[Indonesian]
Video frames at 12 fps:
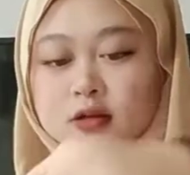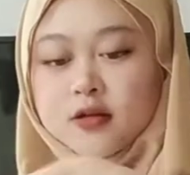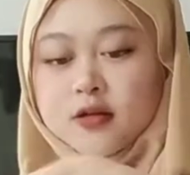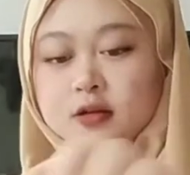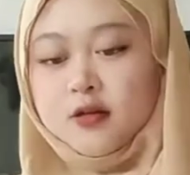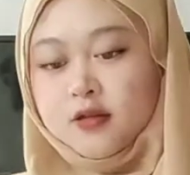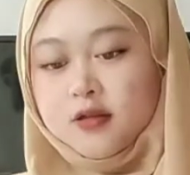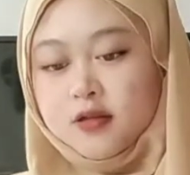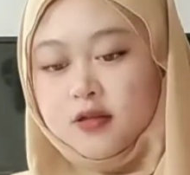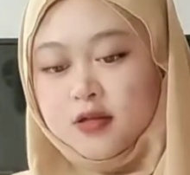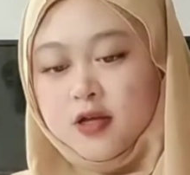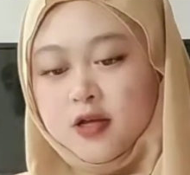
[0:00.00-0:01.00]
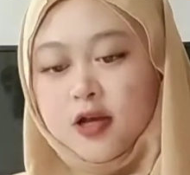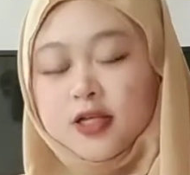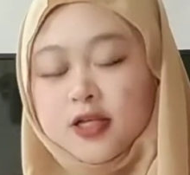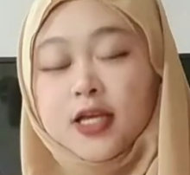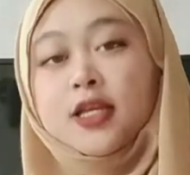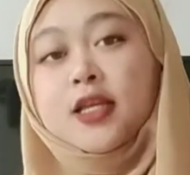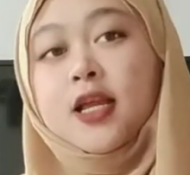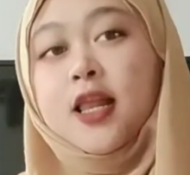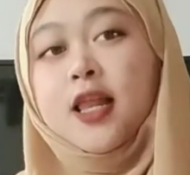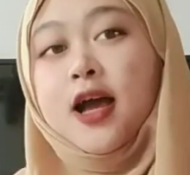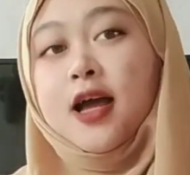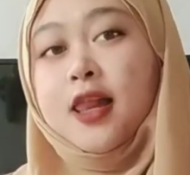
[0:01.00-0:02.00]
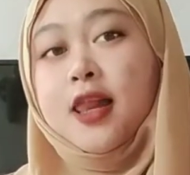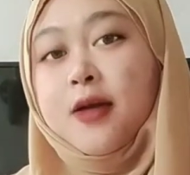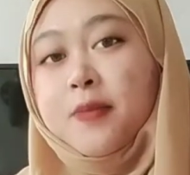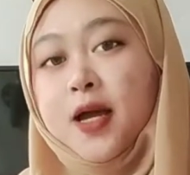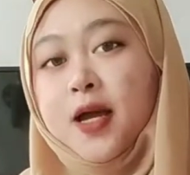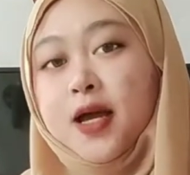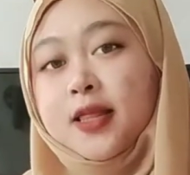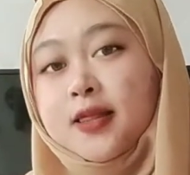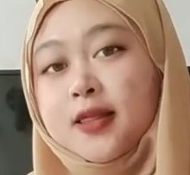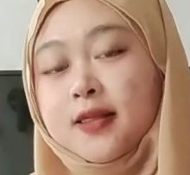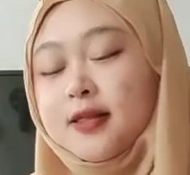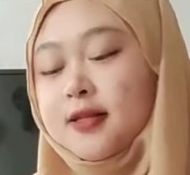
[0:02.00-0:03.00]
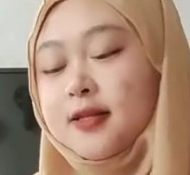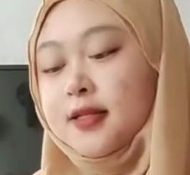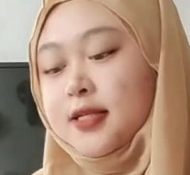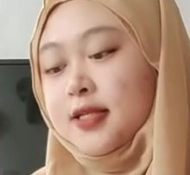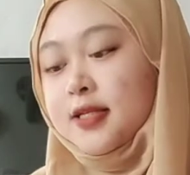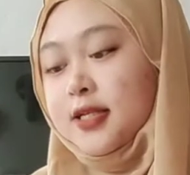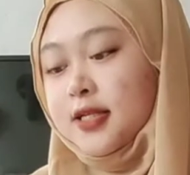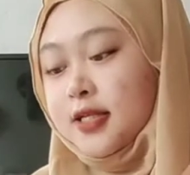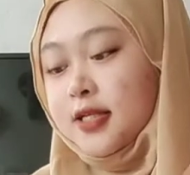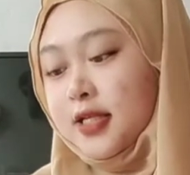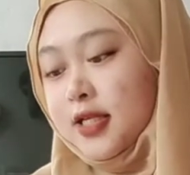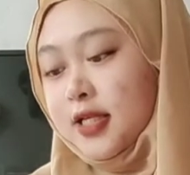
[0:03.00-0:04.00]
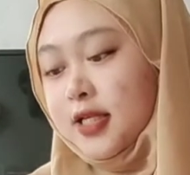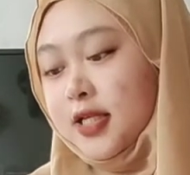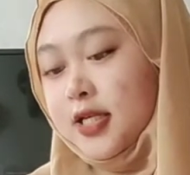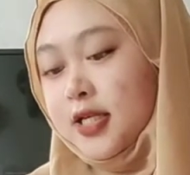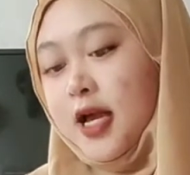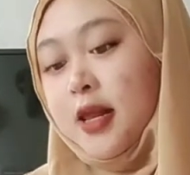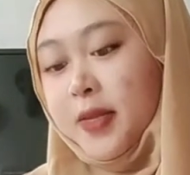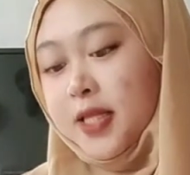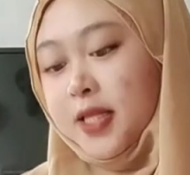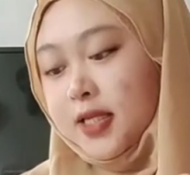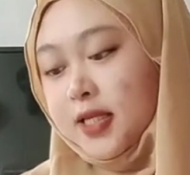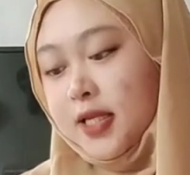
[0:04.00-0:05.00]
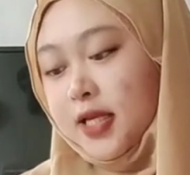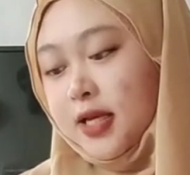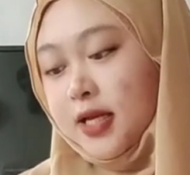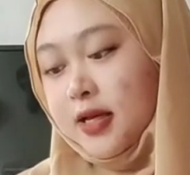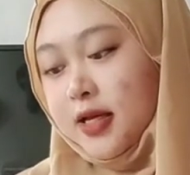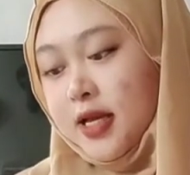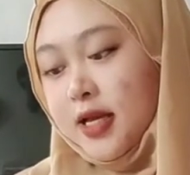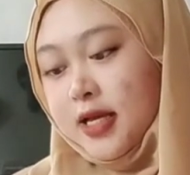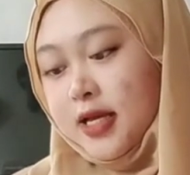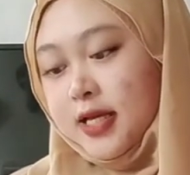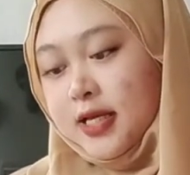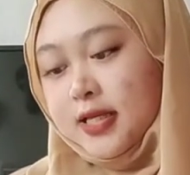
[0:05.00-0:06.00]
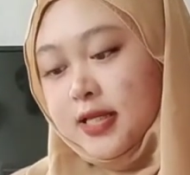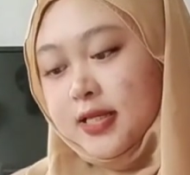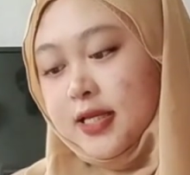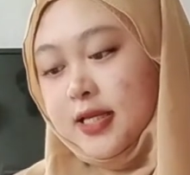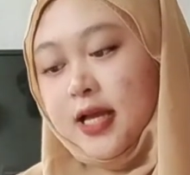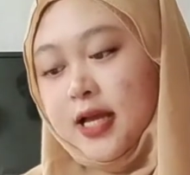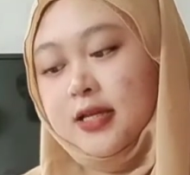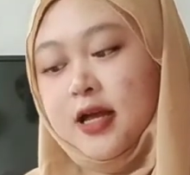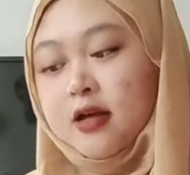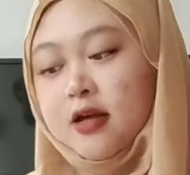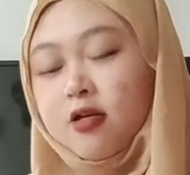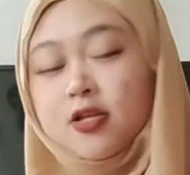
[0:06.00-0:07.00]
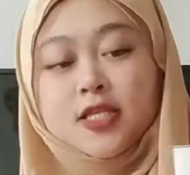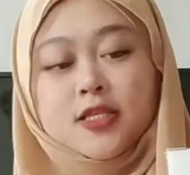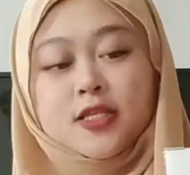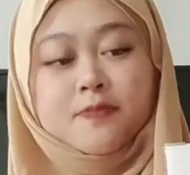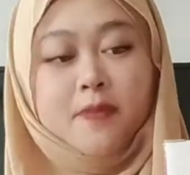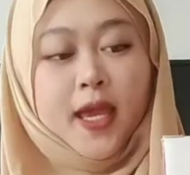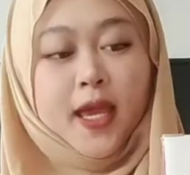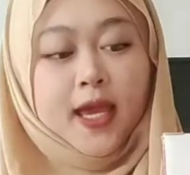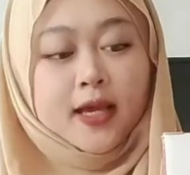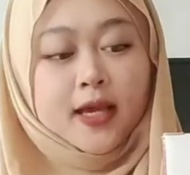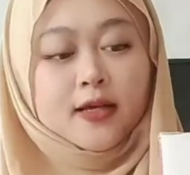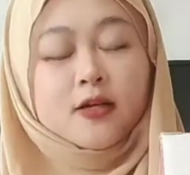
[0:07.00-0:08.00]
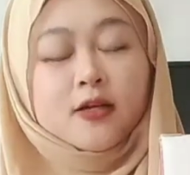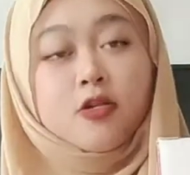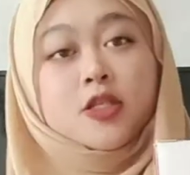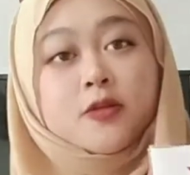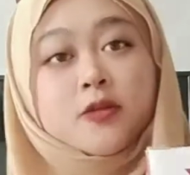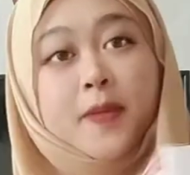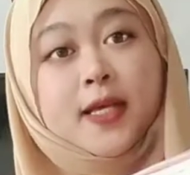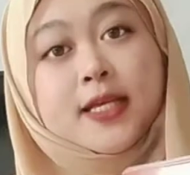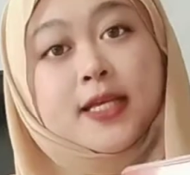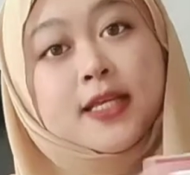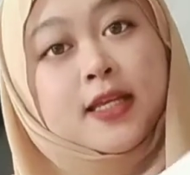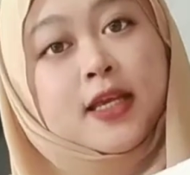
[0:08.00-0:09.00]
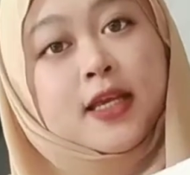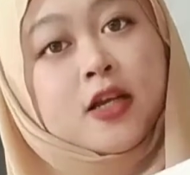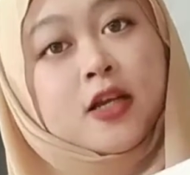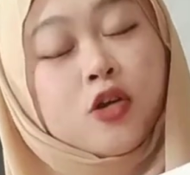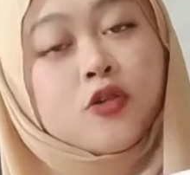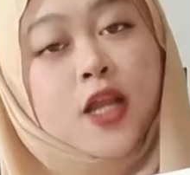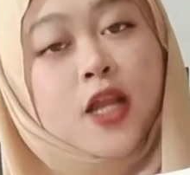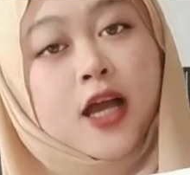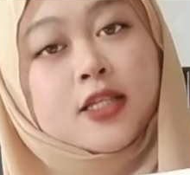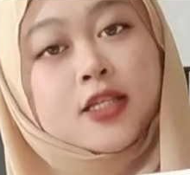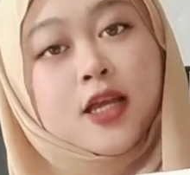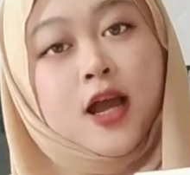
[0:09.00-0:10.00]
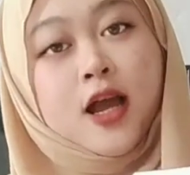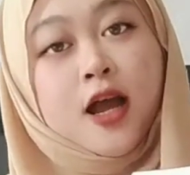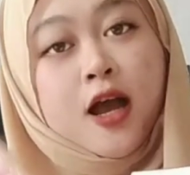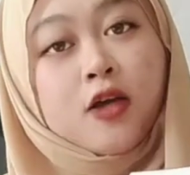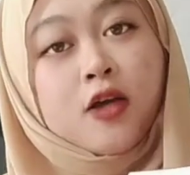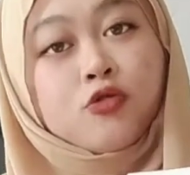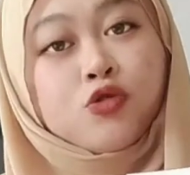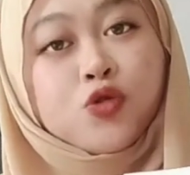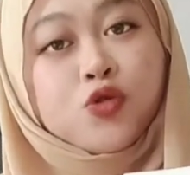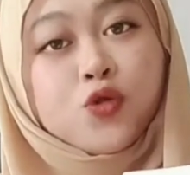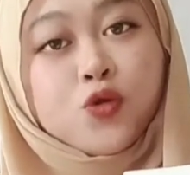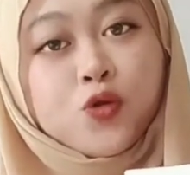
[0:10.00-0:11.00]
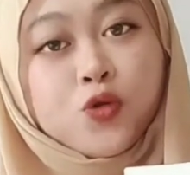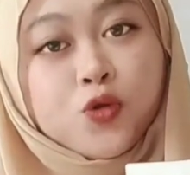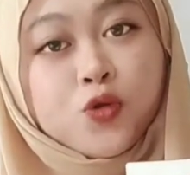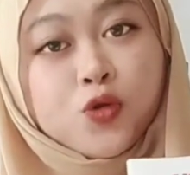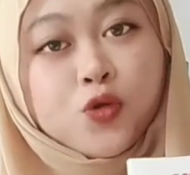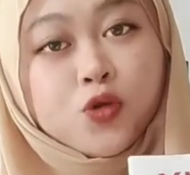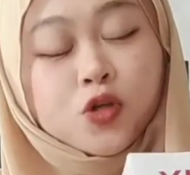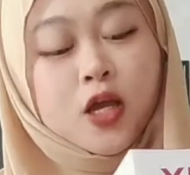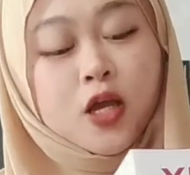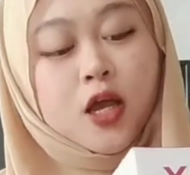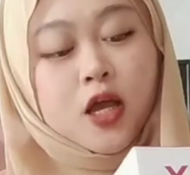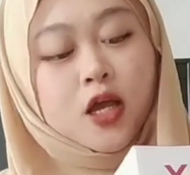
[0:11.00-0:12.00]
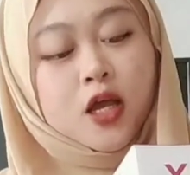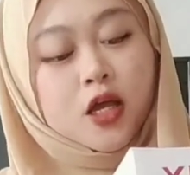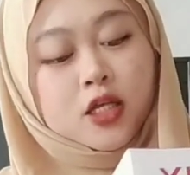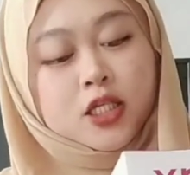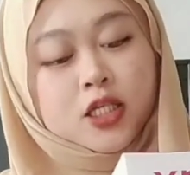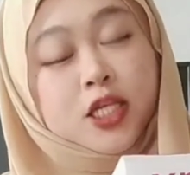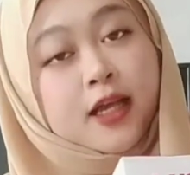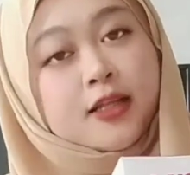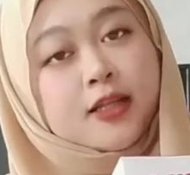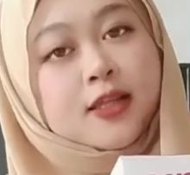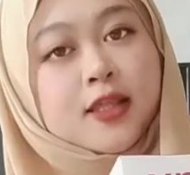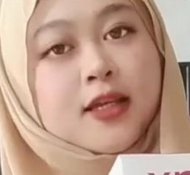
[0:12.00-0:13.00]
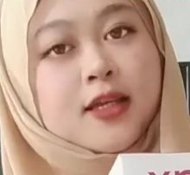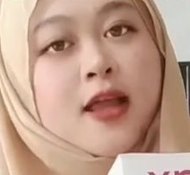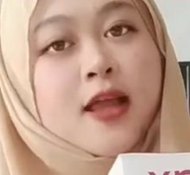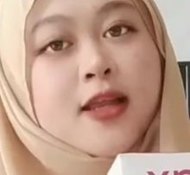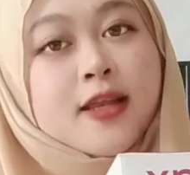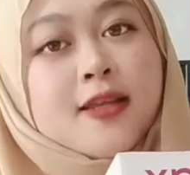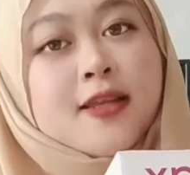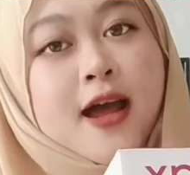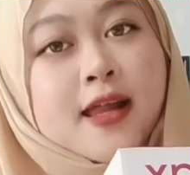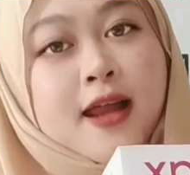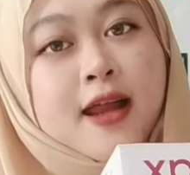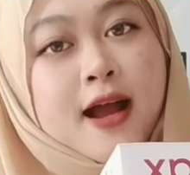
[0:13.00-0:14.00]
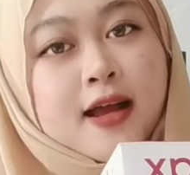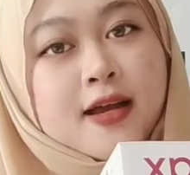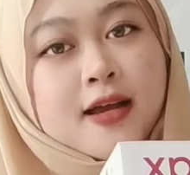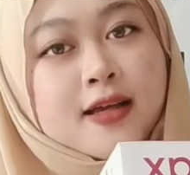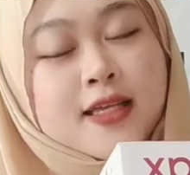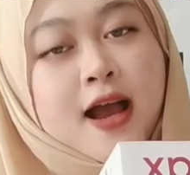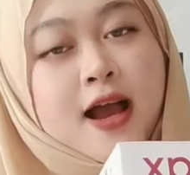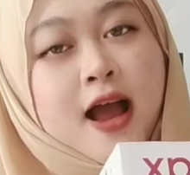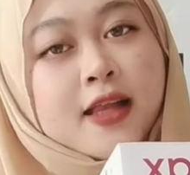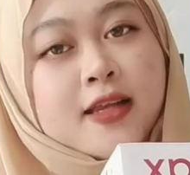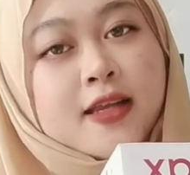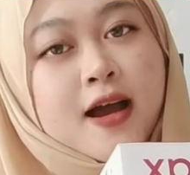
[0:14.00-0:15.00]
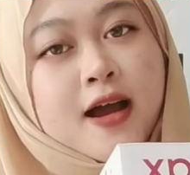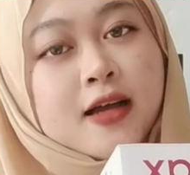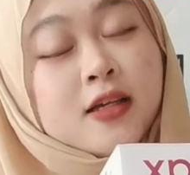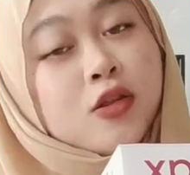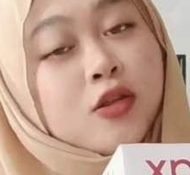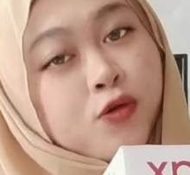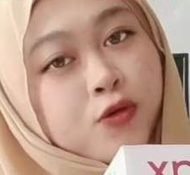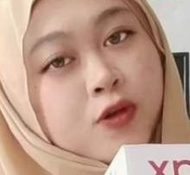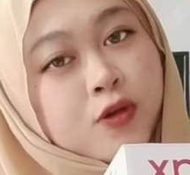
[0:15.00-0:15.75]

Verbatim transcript: adalah alamat di alamat ini saya ada rosmek rosmek ini kegunaannya untuk cek tekanan darah yang ada keturunan ataupun yang ada